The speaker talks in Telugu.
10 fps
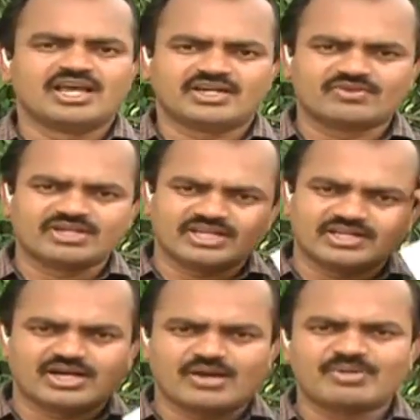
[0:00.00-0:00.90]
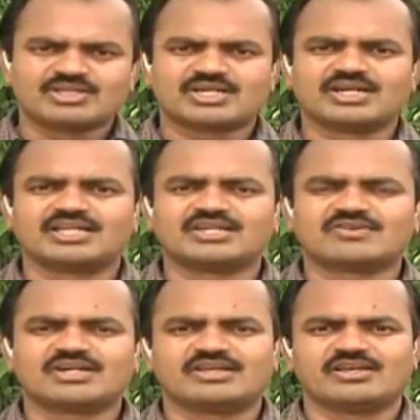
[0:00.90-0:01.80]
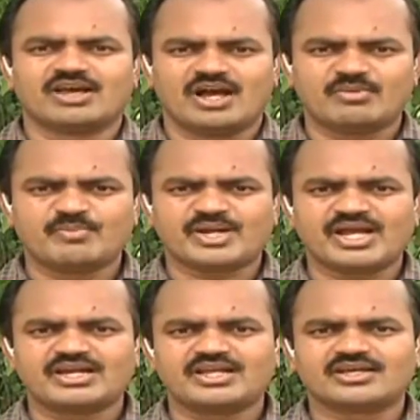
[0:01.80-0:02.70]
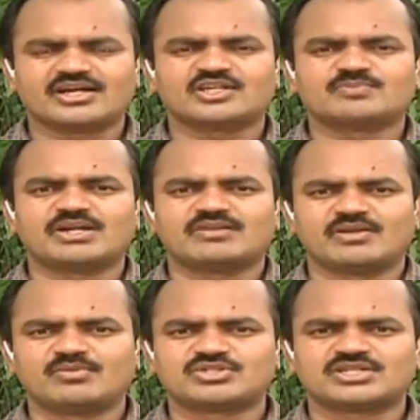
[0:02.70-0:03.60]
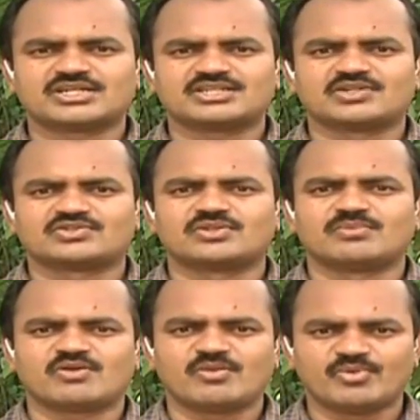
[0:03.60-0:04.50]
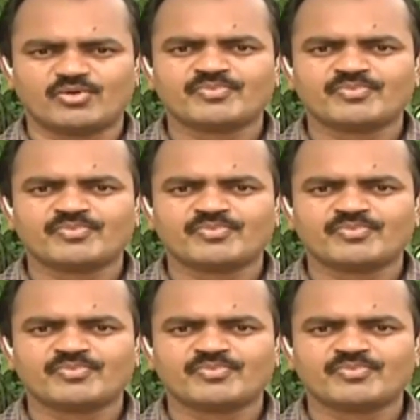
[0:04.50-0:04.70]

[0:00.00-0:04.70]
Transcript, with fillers: ఎటువంటి అభ్యంతరం లేనటువంటి అభిప్రాయాన్ని కాంగ్రెస్ పార్టీ వెలుబుచ్చినట్టుగా తెలుస్తుంది మరోవైపు